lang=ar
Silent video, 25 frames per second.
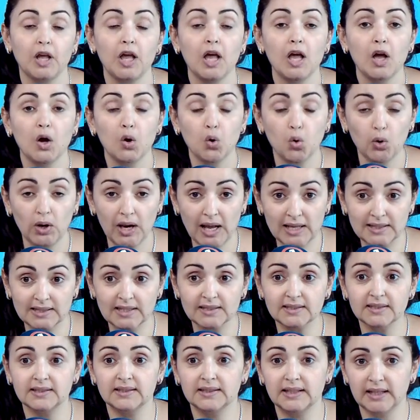
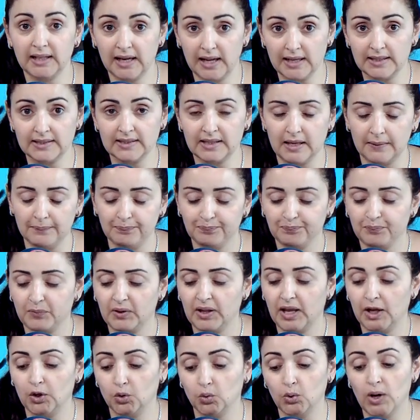خلاصة الدراسة
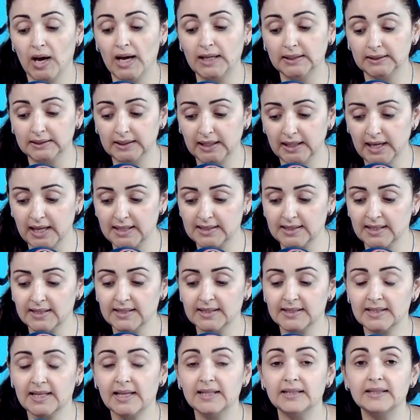انه هاد الدراسه
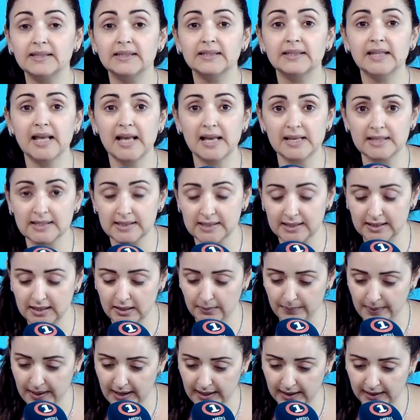نصحت الناس
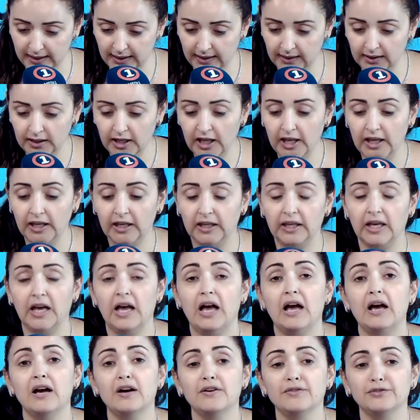اللي باغيين
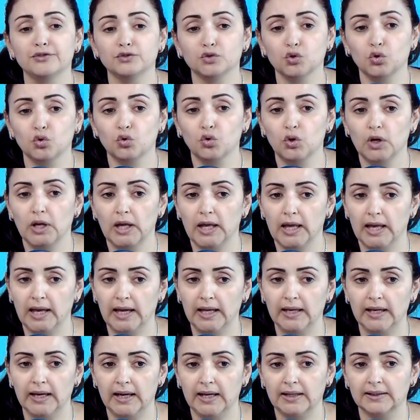يحافظوا
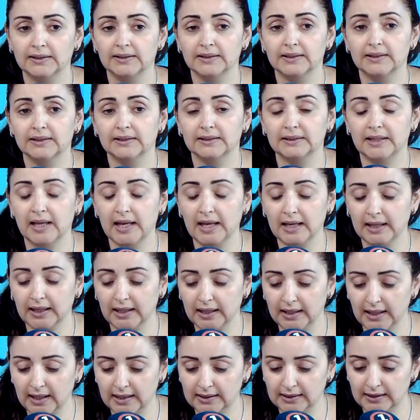على
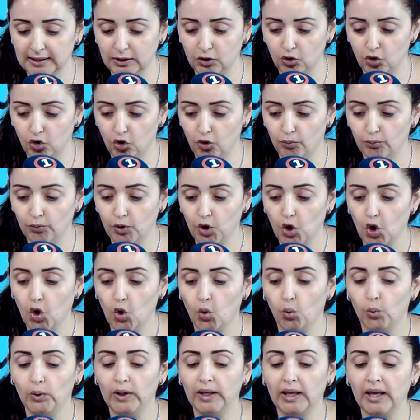الذاكره ديالهم
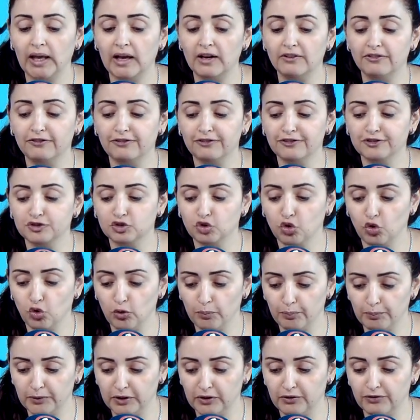ويخفضوا
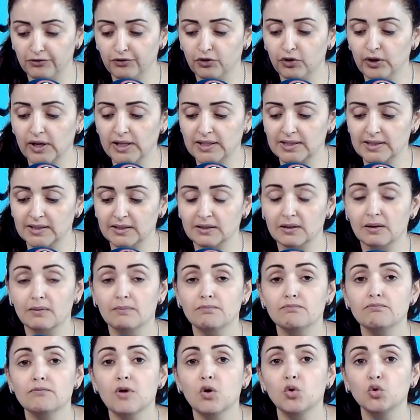من فرص
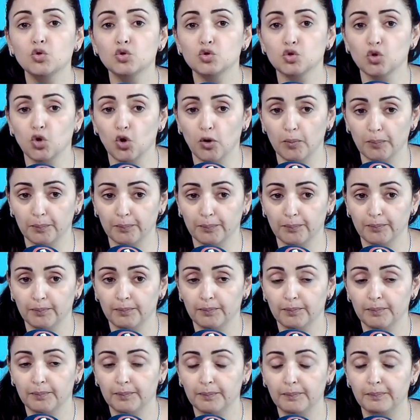موتهم
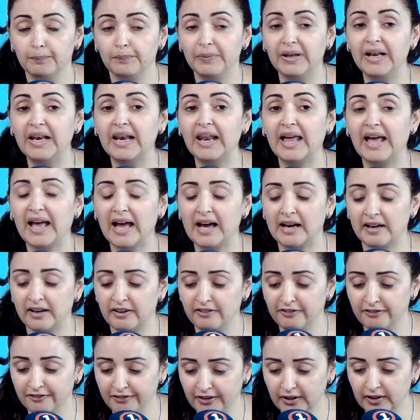
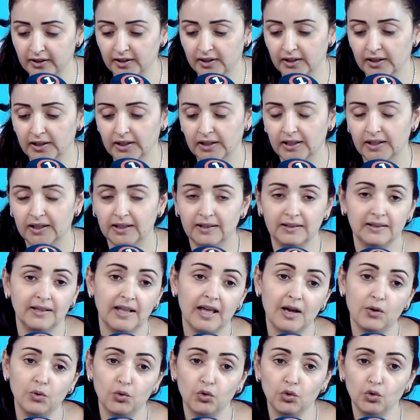بالخرف
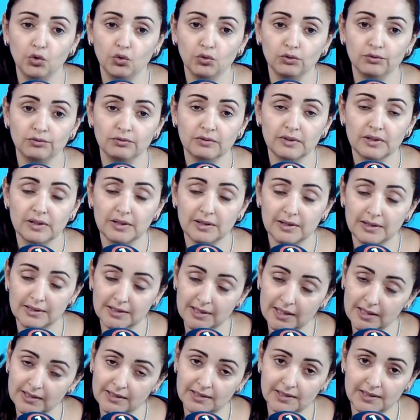يتناولوا
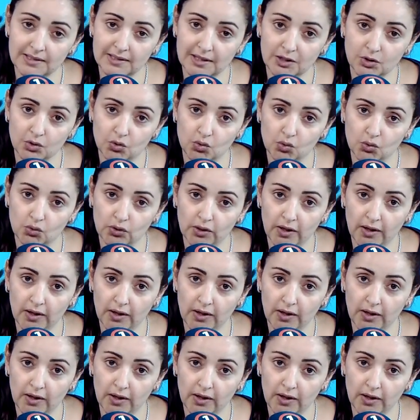زيت الزيتون